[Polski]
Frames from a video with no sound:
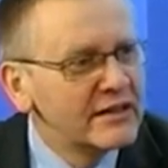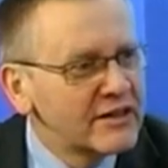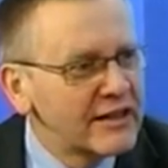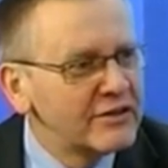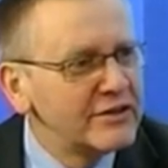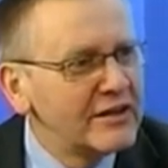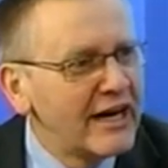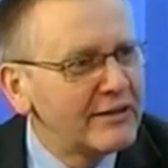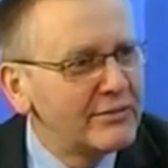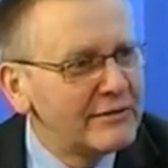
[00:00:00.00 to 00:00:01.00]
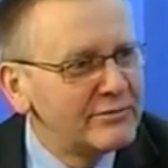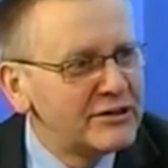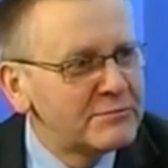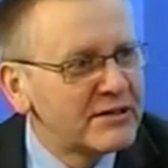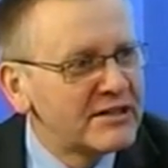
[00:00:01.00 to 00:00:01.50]
tego, jak ma
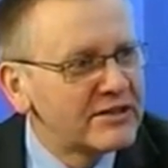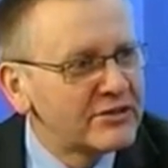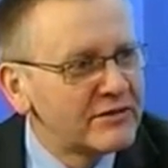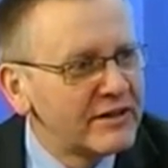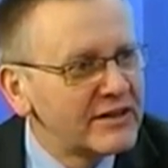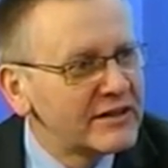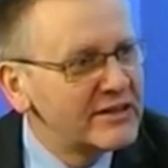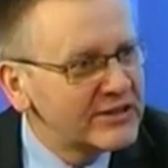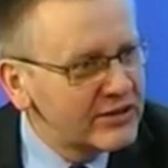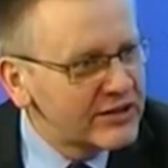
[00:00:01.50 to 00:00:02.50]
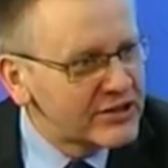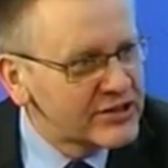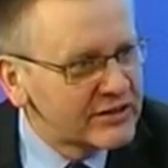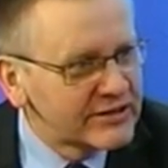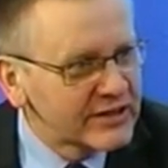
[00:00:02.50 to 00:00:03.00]
być prezentowana historia
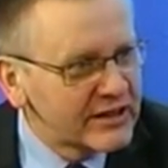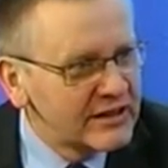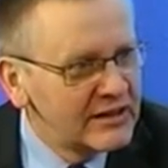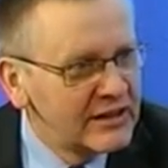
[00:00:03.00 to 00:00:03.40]
śląska